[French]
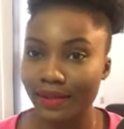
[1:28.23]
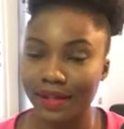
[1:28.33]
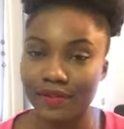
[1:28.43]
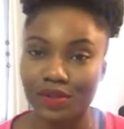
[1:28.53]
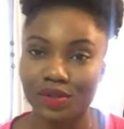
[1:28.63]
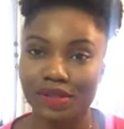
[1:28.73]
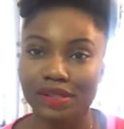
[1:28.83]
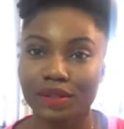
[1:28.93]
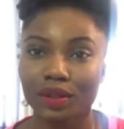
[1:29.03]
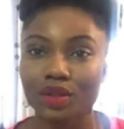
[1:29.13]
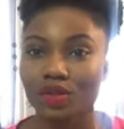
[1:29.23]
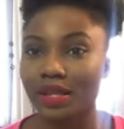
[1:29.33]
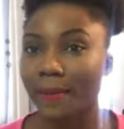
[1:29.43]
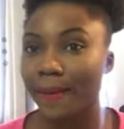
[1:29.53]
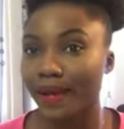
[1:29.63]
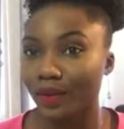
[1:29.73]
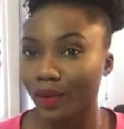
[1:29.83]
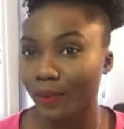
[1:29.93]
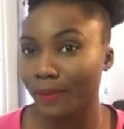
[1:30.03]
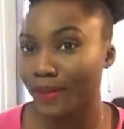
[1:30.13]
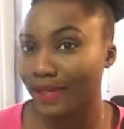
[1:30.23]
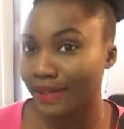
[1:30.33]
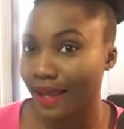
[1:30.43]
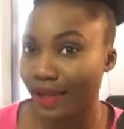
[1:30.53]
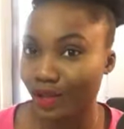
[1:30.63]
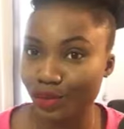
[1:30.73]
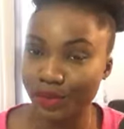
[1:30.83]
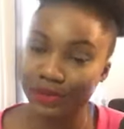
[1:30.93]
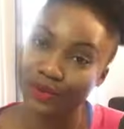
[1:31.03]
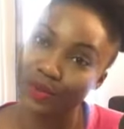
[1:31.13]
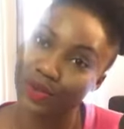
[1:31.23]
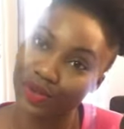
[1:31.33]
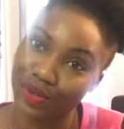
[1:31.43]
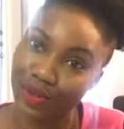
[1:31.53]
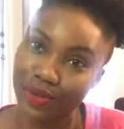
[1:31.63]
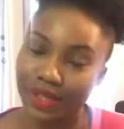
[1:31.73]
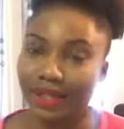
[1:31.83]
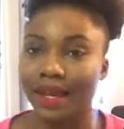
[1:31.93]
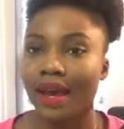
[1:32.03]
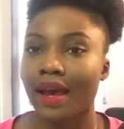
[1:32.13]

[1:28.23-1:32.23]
ça veut juste dire que je n'ai pas de message pour vous aujourd'hui.